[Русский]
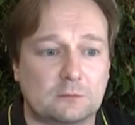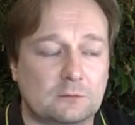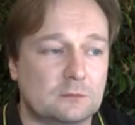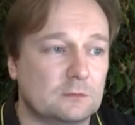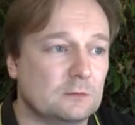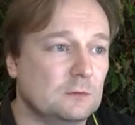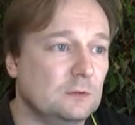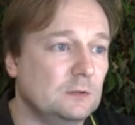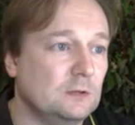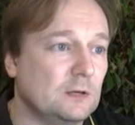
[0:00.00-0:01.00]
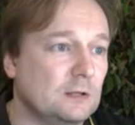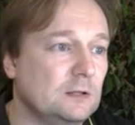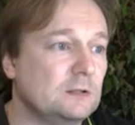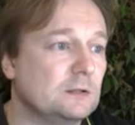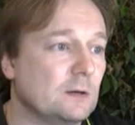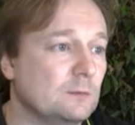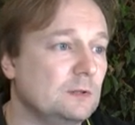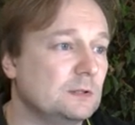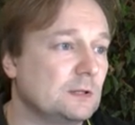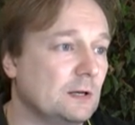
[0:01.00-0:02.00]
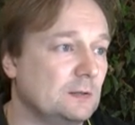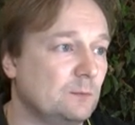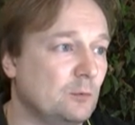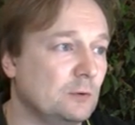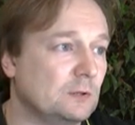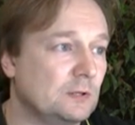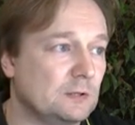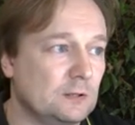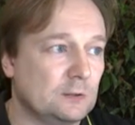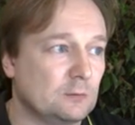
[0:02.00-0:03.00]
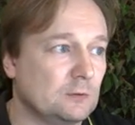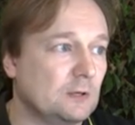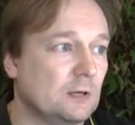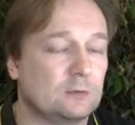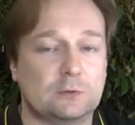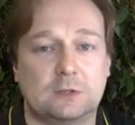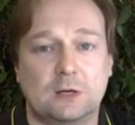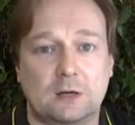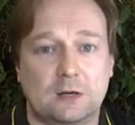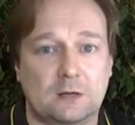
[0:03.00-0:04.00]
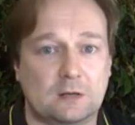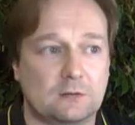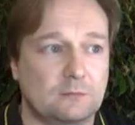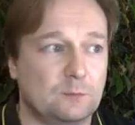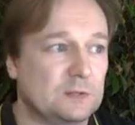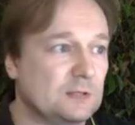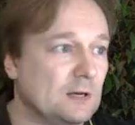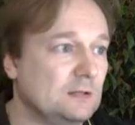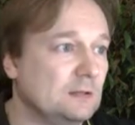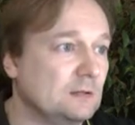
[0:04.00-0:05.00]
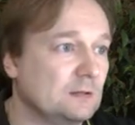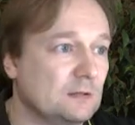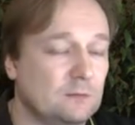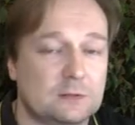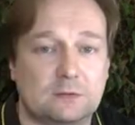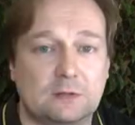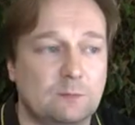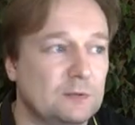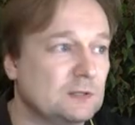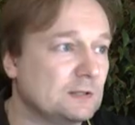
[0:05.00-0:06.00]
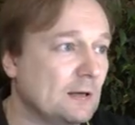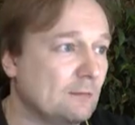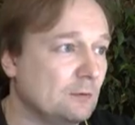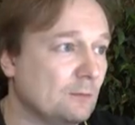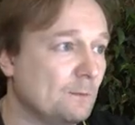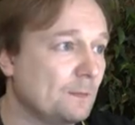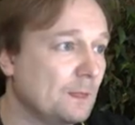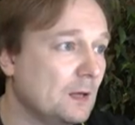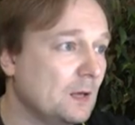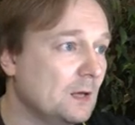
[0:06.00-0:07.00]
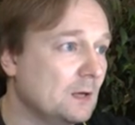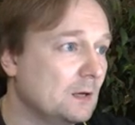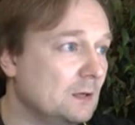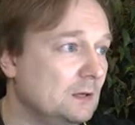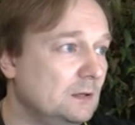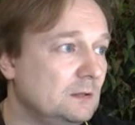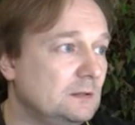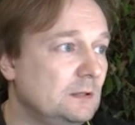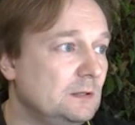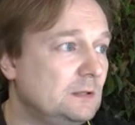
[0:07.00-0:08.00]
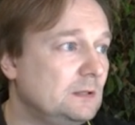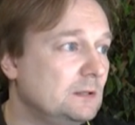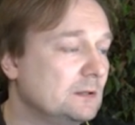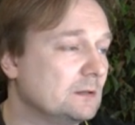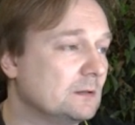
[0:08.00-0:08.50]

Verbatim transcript: не ходить там, не искать по интернету, да, то есть я в описании, соответственно, их представлю. И здесь